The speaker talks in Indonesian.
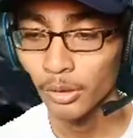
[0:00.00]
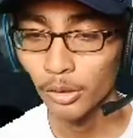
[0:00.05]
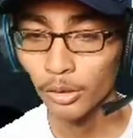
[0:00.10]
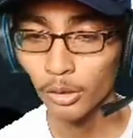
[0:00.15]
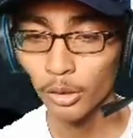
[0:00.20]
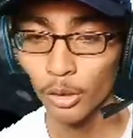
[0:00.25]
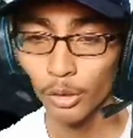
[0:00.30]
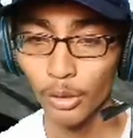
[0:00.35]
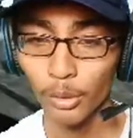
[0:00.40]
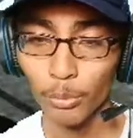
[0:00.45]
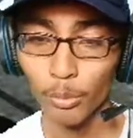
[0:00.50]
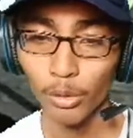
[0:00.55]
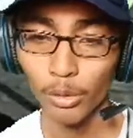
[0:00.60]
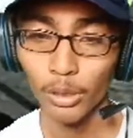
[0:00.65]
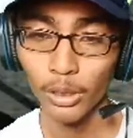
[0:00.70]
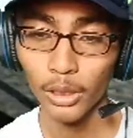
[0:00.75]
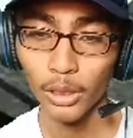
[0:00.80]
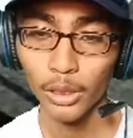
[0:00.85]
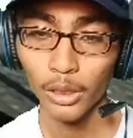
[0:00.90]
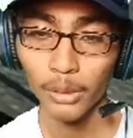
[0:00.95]
so ibu
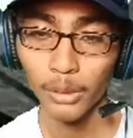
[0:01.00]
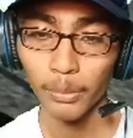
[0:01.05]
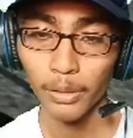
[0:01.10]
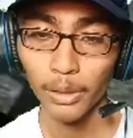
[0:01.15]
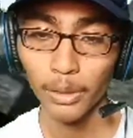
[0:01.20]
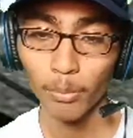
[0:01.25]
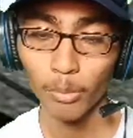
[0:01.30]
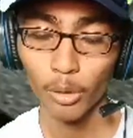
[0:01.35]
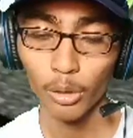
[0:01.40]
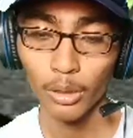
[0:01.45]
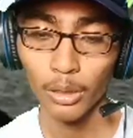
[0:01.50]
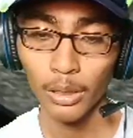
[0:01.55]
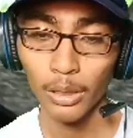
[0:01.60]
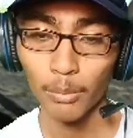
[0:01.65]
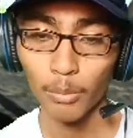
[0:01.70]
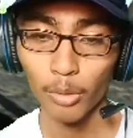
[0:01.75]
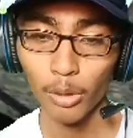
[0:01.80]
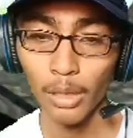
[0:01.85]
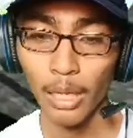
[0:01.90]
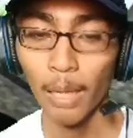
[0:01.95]
ini sebenarnya modnya
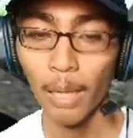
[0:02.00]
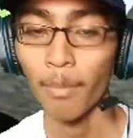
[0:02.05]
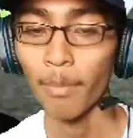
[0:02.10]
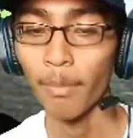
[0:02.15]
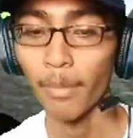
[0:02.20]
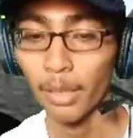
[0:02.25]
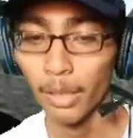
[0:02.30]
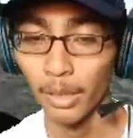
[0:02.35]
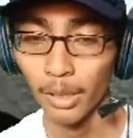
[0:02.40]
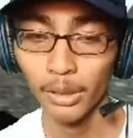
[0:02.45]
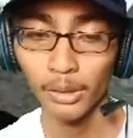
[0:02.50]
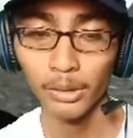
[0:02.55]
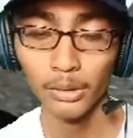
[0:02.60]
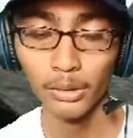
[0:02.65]
mod lama